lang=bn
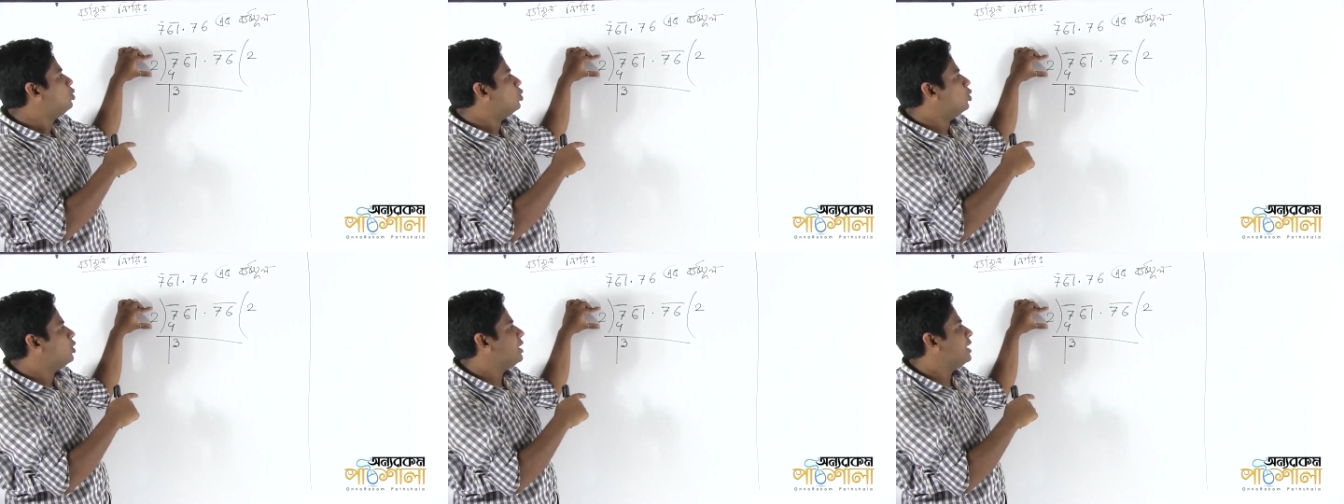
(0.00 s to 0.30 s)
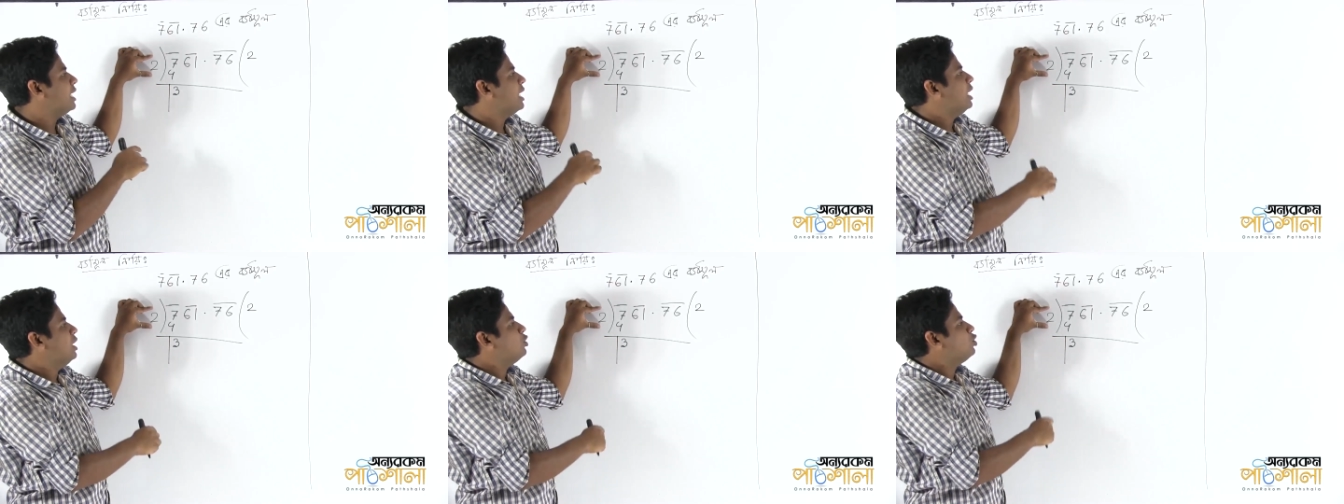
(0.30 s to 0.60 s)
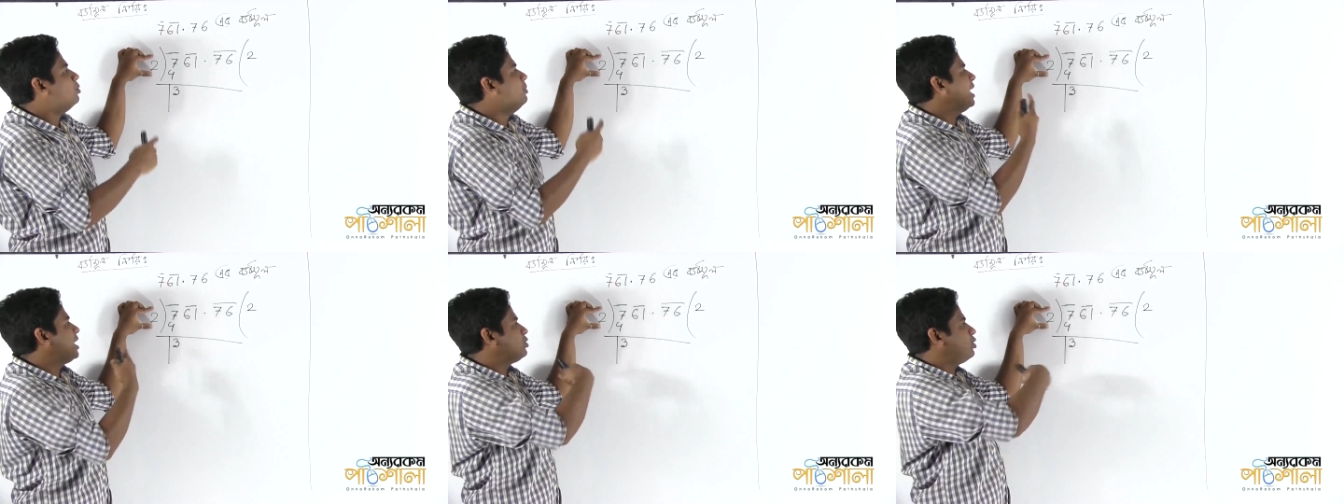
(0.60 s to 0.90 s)
দুই
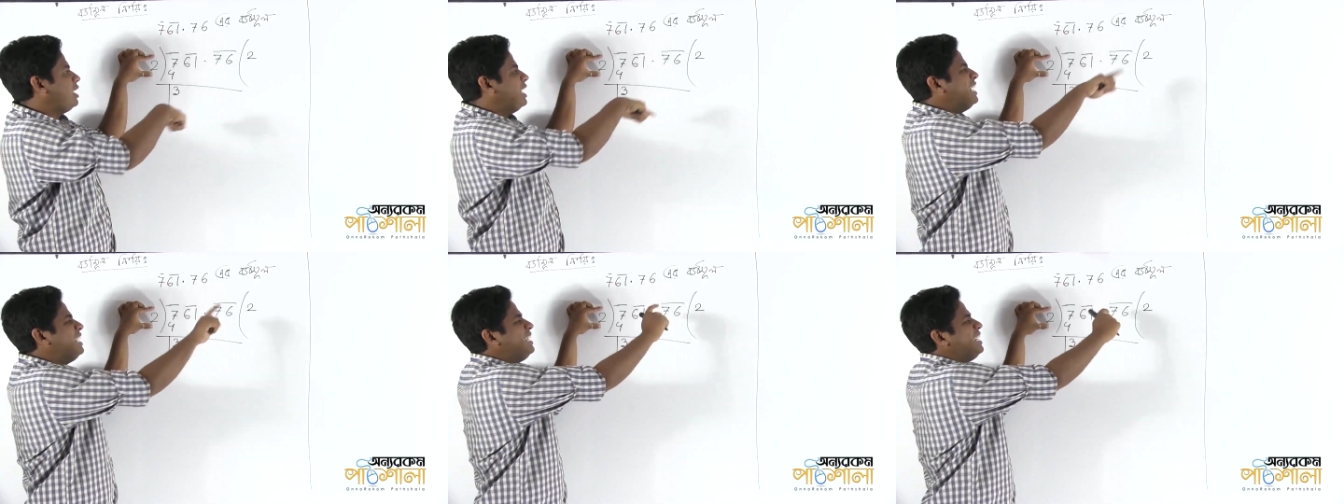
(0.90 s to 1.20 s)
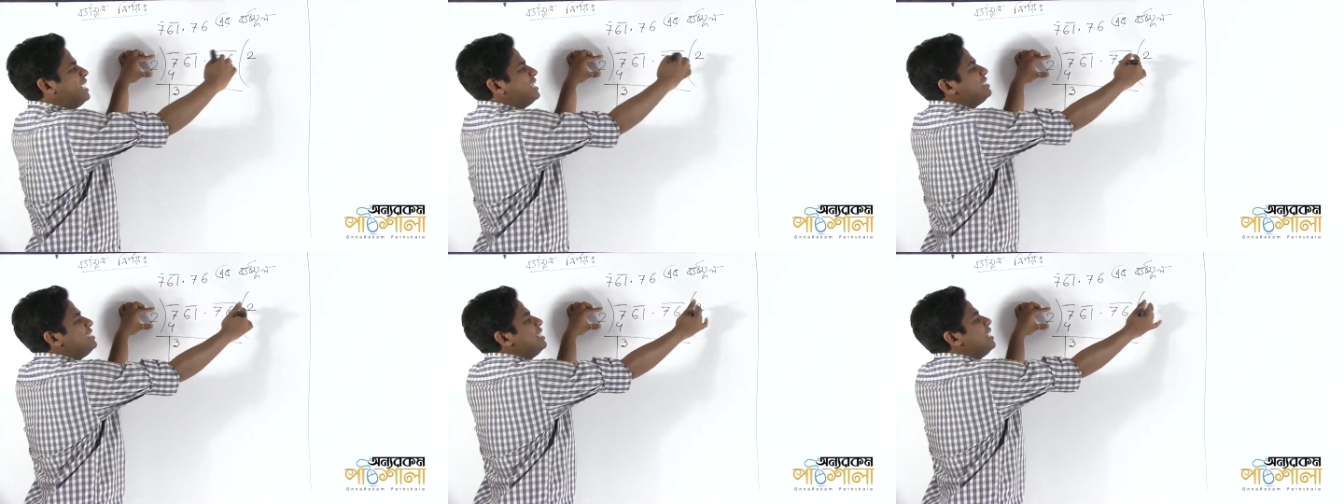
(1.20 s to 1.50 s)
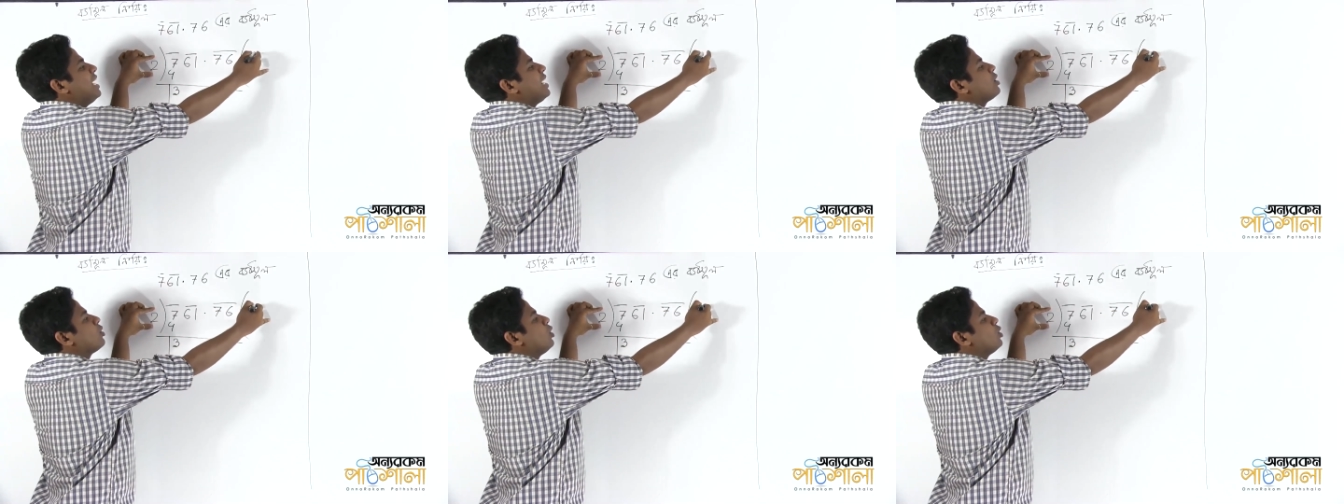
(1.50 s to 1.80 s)
তুমি আসলে
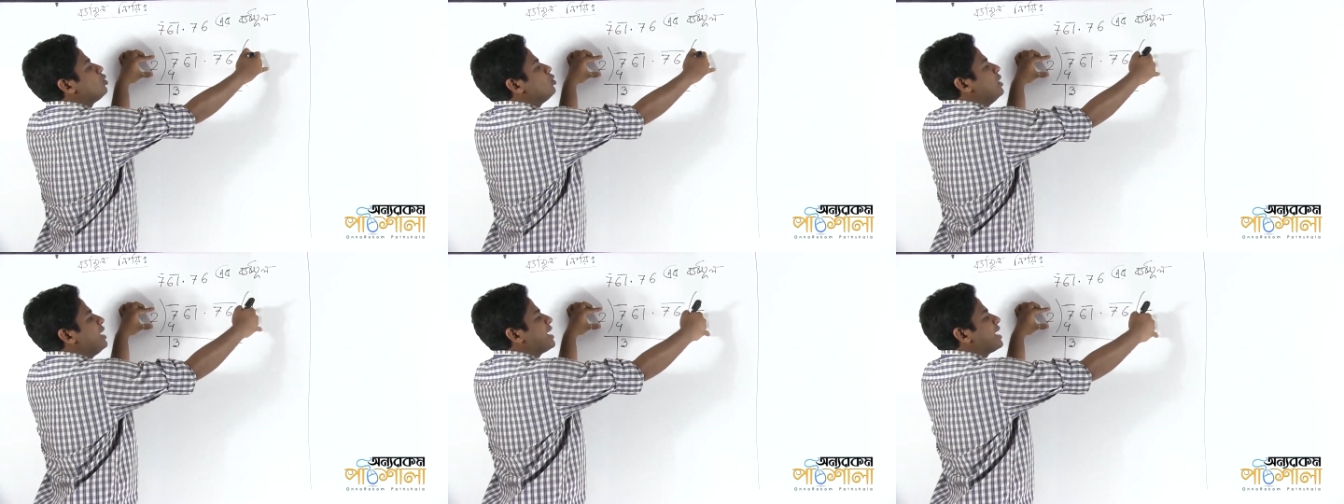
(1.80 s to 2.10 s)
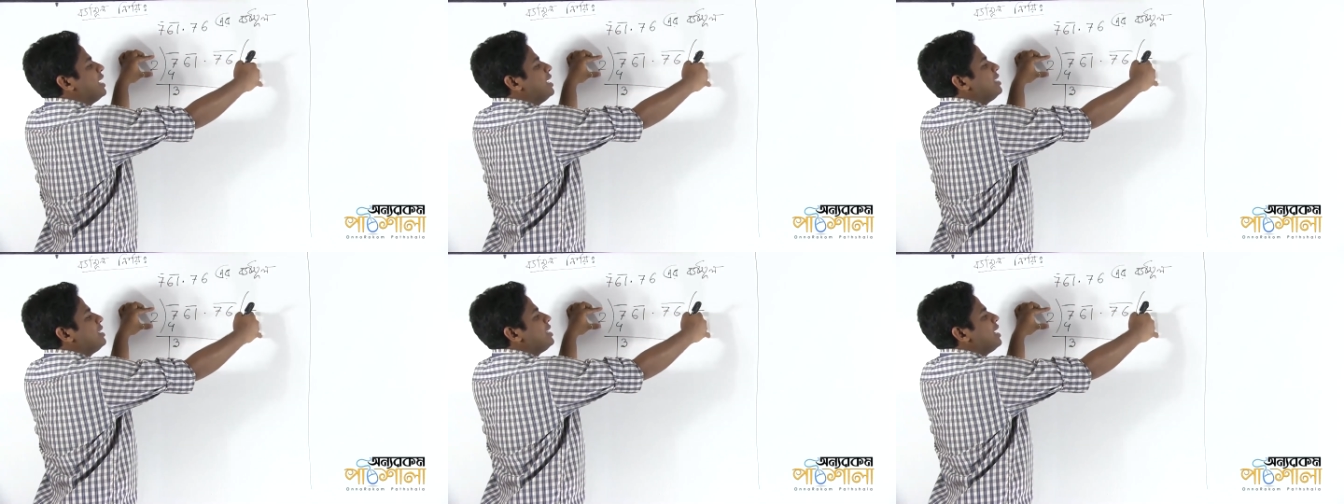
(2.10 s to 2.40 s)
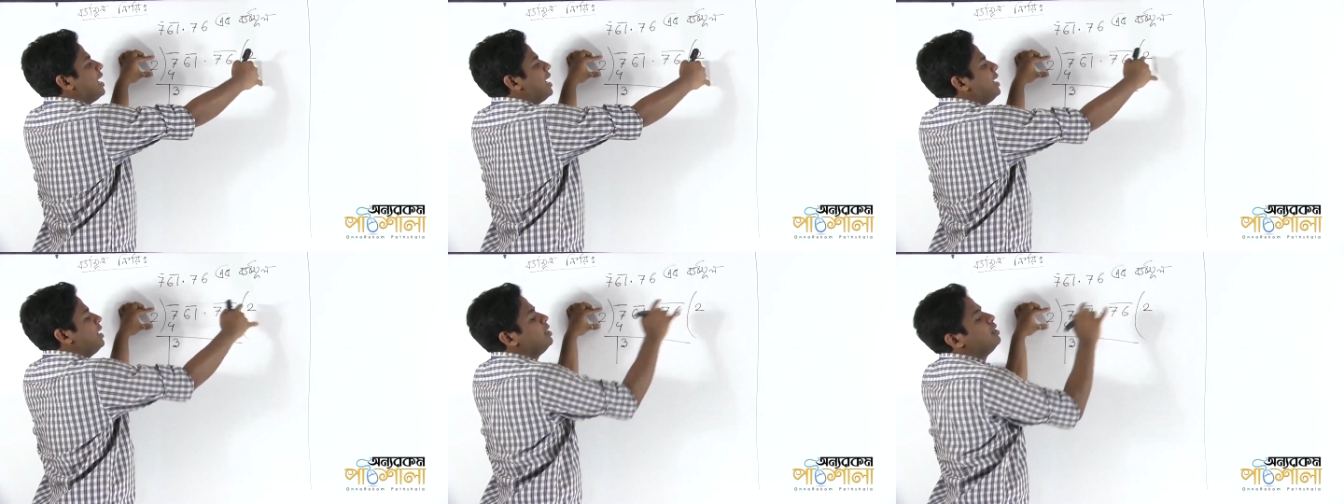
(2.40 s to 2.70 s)
নিয়েছিলা কত
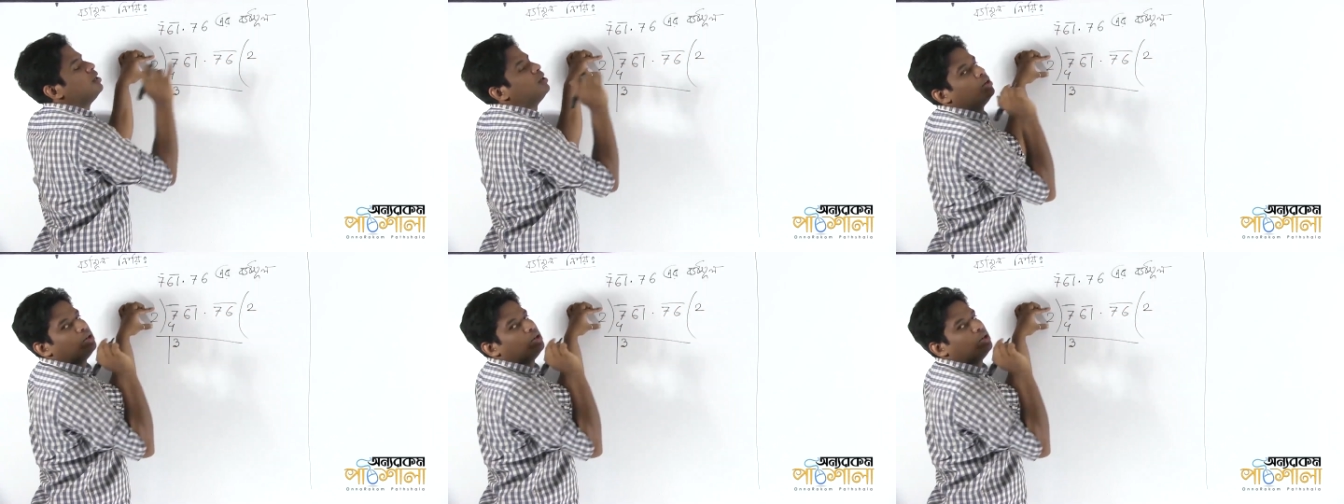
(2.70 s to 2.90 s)
এখানটায়